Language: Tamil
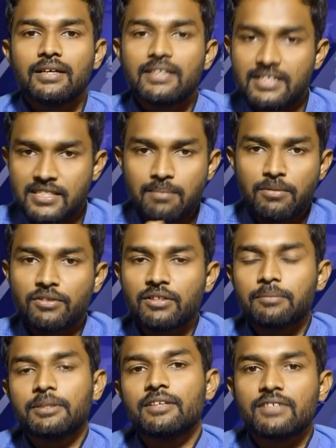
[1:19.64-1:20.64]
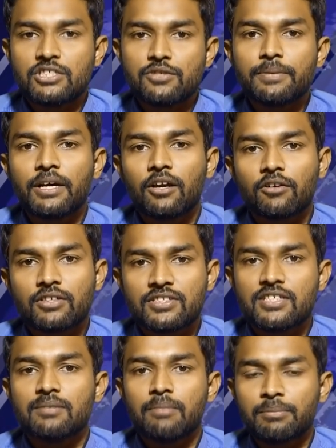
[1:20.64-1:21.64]
இந்த சம்பவத்தை பற்றி வெஸ்ட் பெங்காலோட
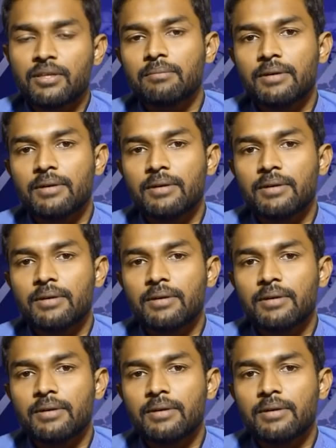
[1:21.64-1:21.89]
சிஎம் மம்தா